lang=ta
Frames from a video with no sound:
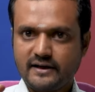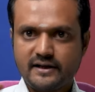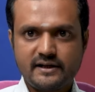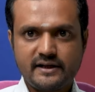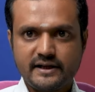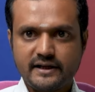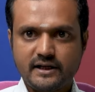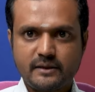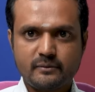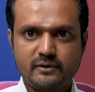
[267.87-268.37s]

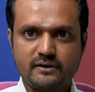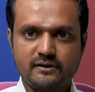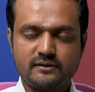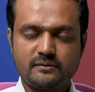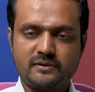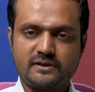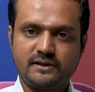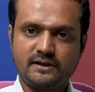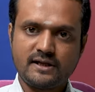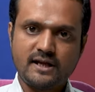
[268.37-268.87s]
ரெண்டு இனம்
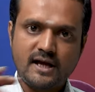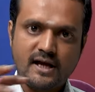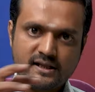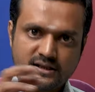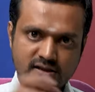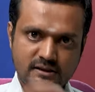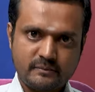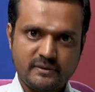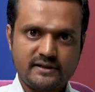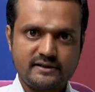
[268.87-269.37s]
இருந்தது பார்த்திங்களா
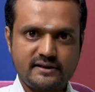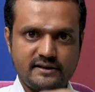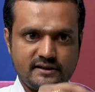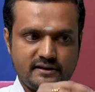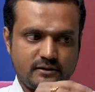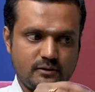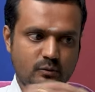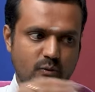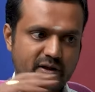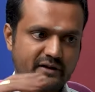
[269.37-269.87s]
அந்த மாதிரி
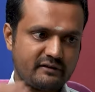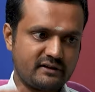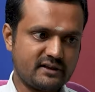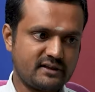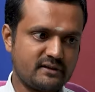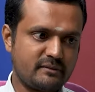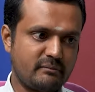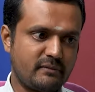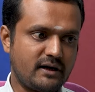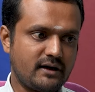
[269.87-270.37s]

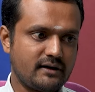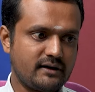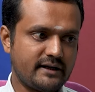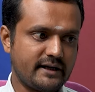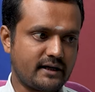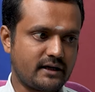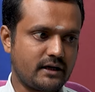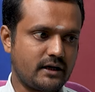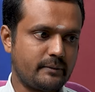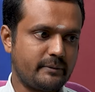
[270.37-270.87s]
இருக்கக்கூடியவங்க இந்த
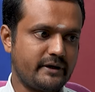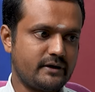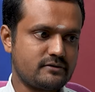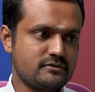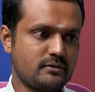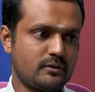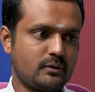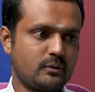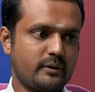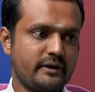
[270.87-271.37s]
மால்டெக்
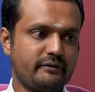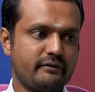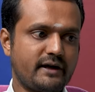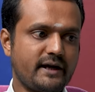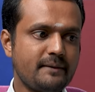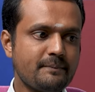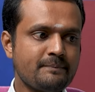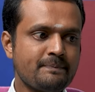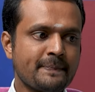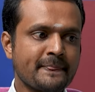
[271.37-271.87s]
அப்படின்னு
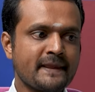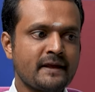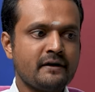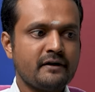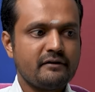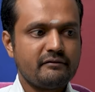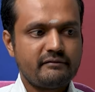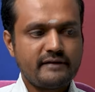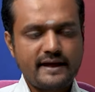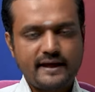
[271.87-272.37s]
சொல்லக்கூடியவங்க
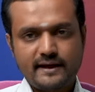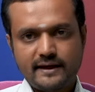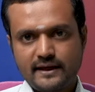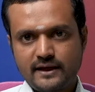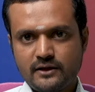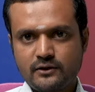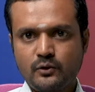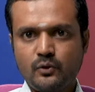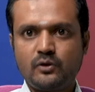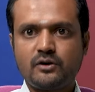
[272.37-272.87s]
வேறு
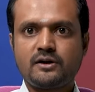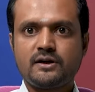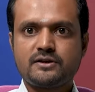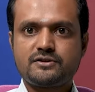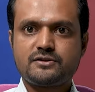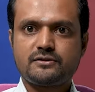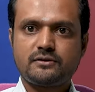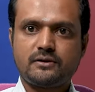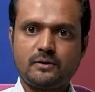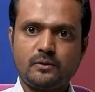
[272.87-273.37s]
ஏதோ ஒரு
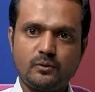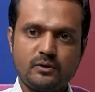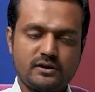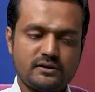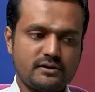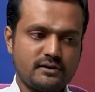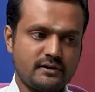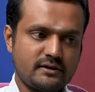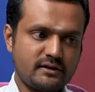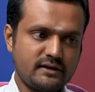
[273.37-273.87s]
நட்சத்திர
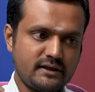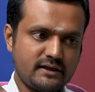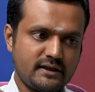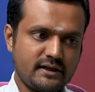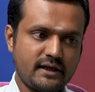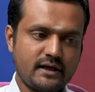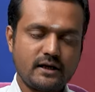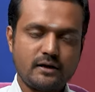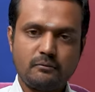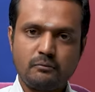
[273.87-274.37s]
கூட்டத்திலிருந்து
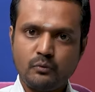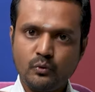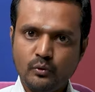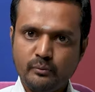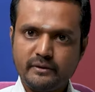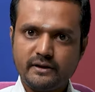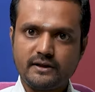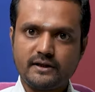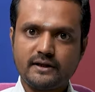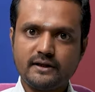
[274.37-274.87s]
இங்கே
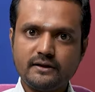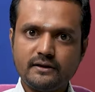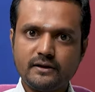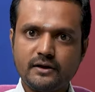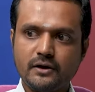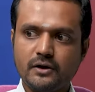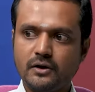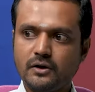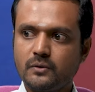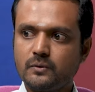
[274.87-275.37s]
பூமிக்கு
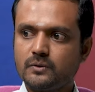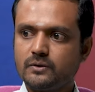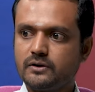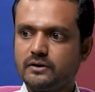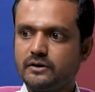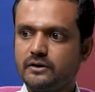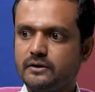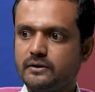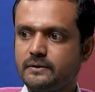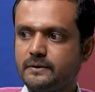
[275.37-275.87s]

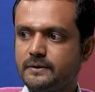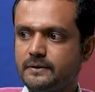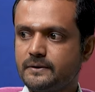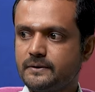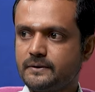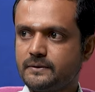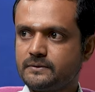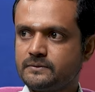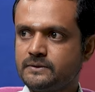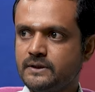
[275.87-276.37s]
ஒரு
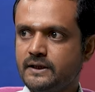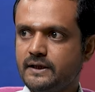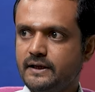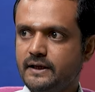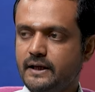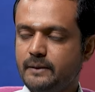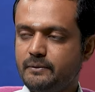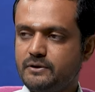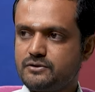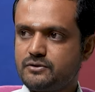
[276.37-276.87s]

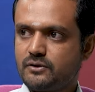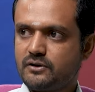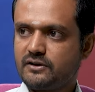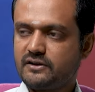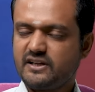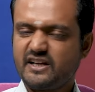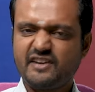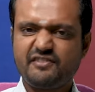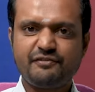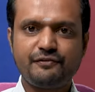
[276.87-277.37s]
எப்படி
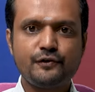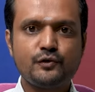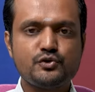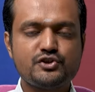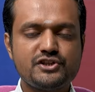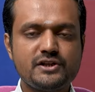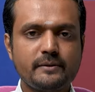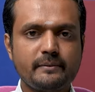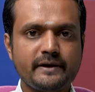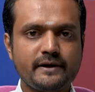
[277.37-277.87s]
சொல்கிறது
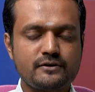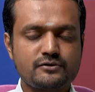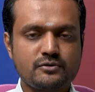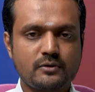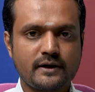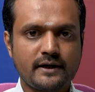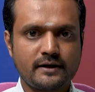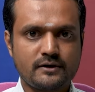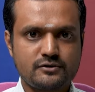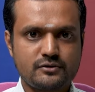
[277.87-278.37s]
ரெஃப்யூஜி அப்படின்னு
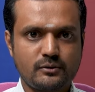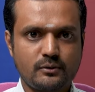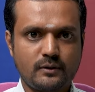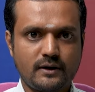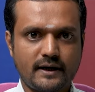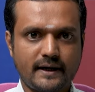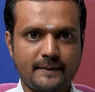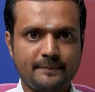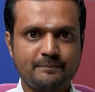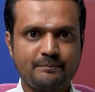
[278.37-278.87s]
சொன்னால் என்ன
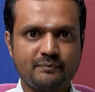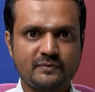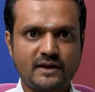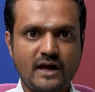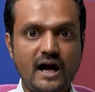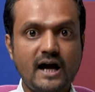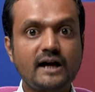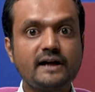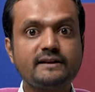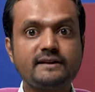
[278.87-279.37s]
சொல்லுவாங்க
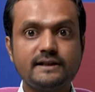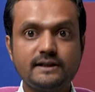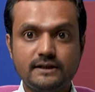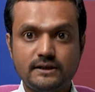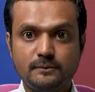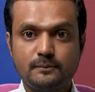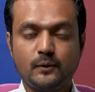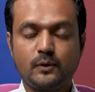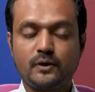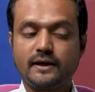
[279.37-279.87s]

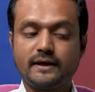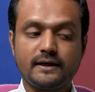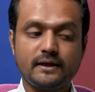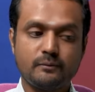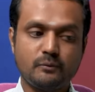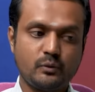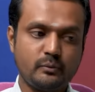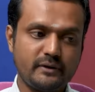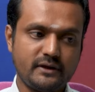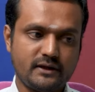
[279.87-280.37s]
அகதிகள் போல்
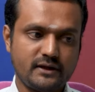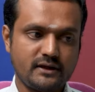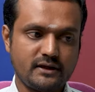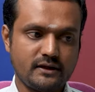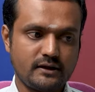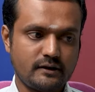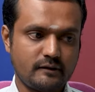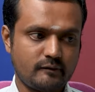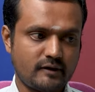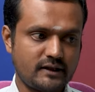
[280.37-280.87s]
இங்கே பூமிக்கு
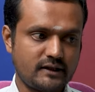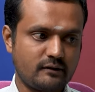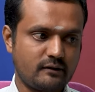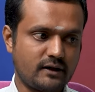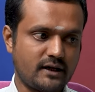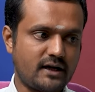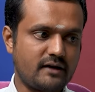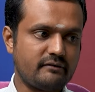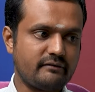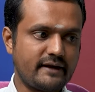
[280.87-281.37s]

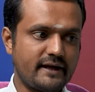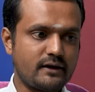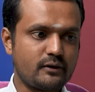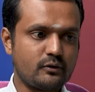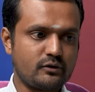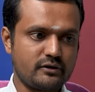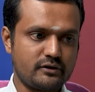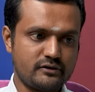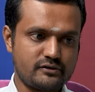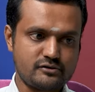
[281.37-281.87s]
வந்தவங்களாம் வேற
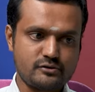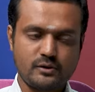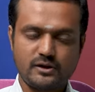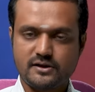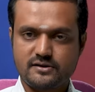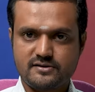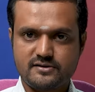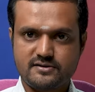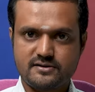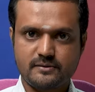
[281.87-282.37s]
ஒரு
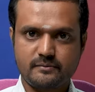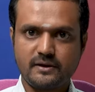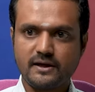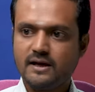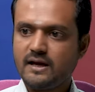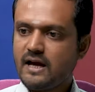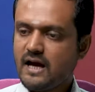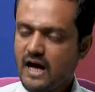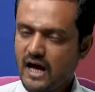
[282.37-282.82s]
சோலார் சிஸ்டம்